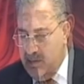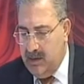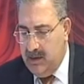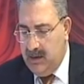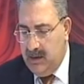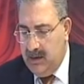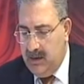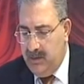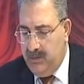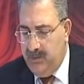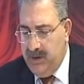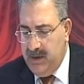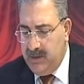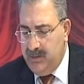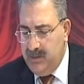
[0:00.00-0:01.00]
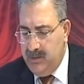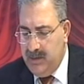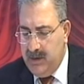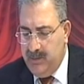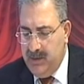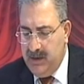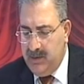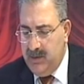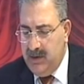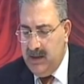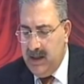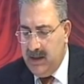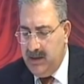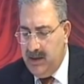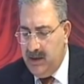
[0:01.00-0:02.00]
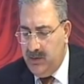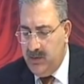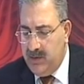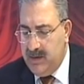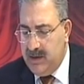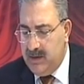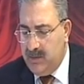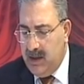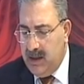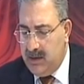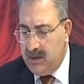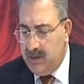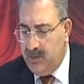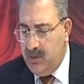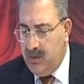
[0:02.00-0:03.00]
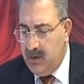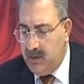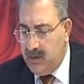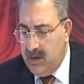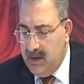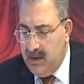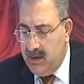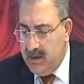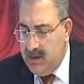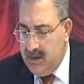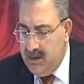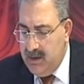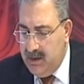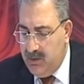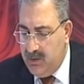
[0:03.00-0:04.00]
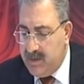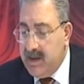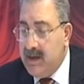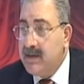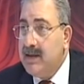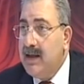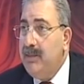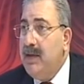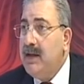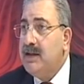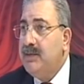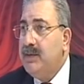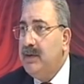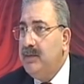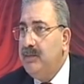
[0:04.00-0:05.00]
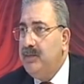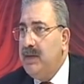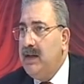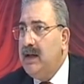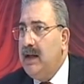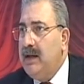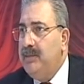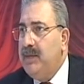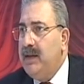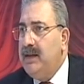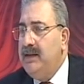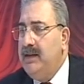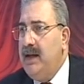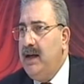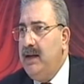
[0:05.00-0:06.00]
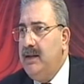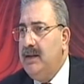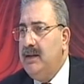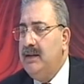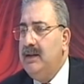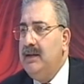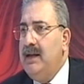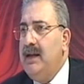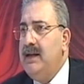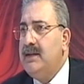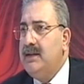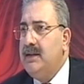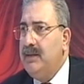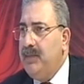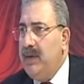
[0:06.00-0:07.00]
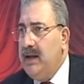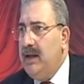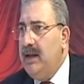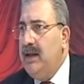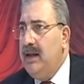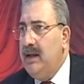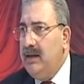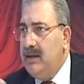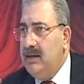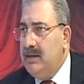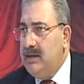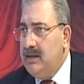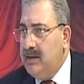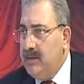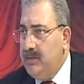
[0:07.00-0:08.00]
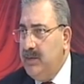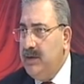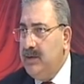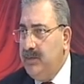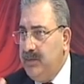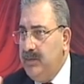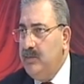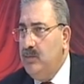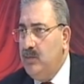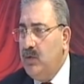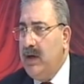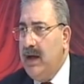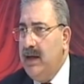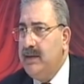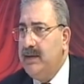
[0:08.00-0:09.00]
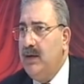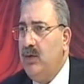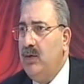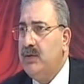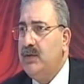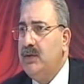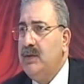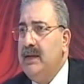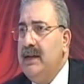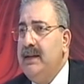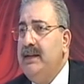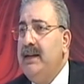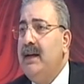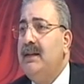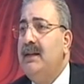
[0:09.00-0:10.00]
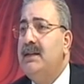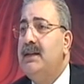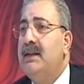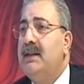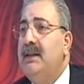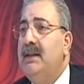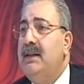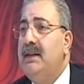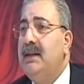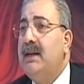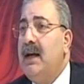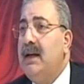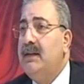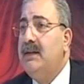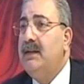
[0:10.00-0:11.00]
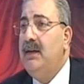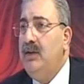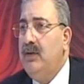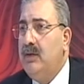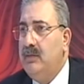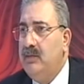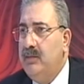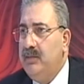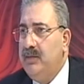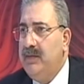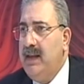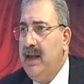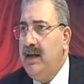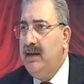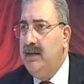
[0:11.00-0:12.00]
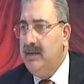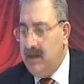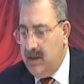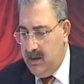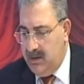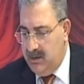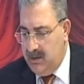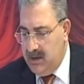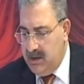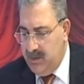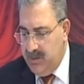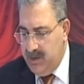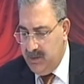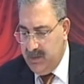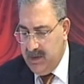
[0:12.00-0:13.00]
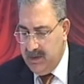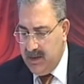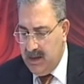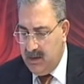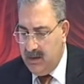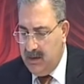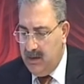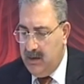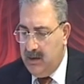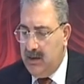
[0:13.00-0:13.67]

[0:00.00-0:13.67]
1, ee, 1 milyar 726 milyon 785 e, bin lira. Yani eski parayla e, bir mukayese olsun yaklaşık 2 katrilyon değerinde e, bir bedel